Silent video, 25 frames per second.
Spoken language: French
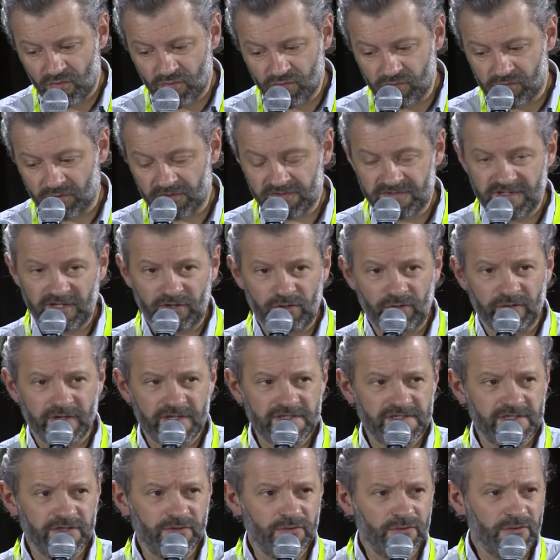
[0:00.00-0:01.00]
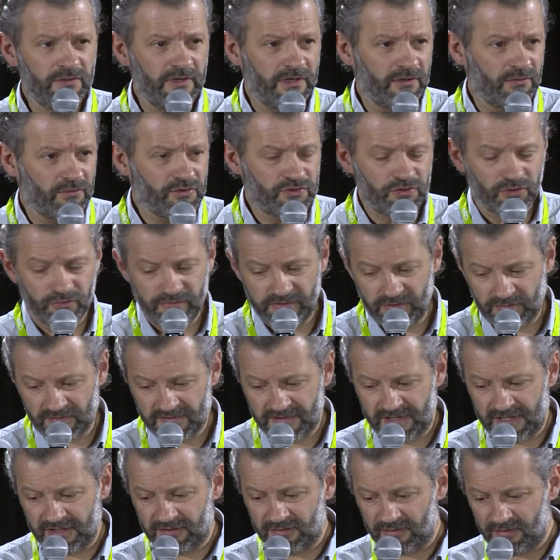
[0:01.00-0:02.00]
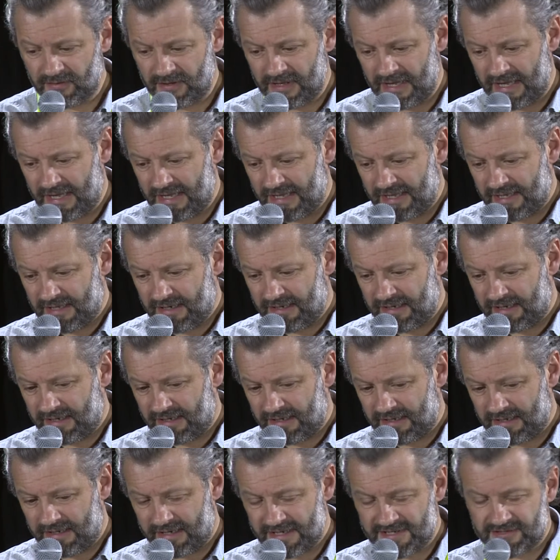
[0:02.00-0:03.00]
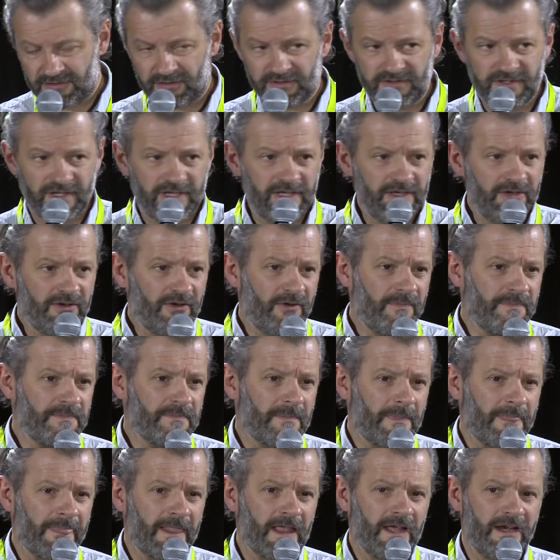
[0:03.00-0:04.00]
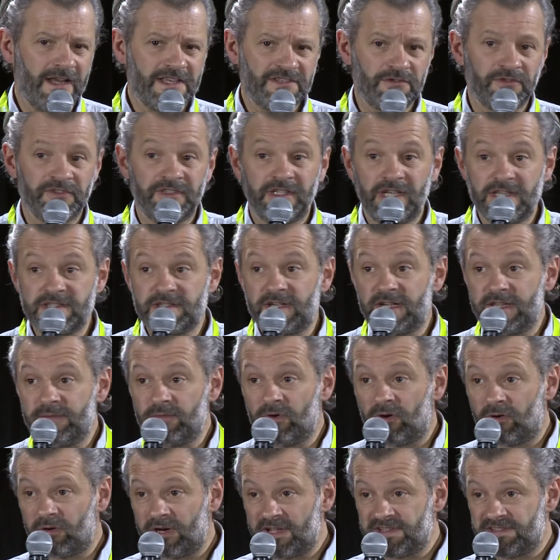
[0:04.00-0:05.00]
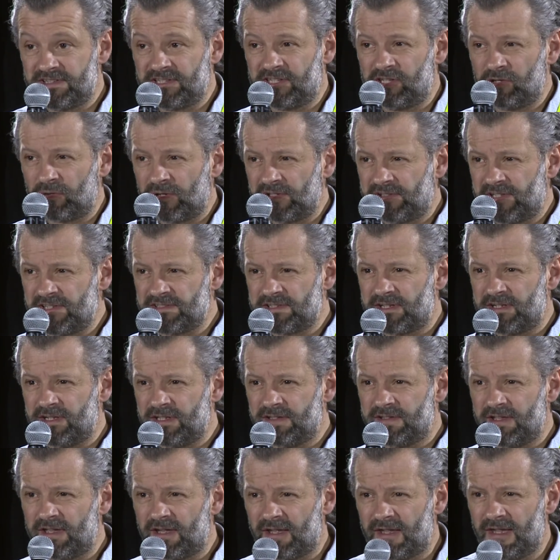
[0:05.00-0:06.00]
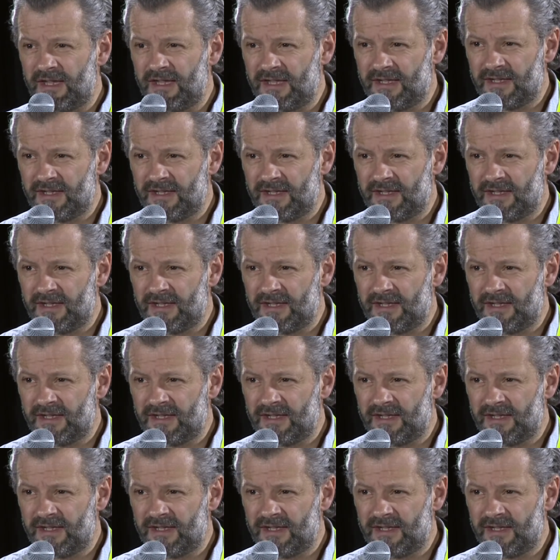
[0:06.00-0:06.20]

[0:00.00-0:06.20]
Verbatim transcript: ou en zéro résidu. Et aujourd'hui, on sait que la, santé la santé des aliments, la sécurité sanitaire,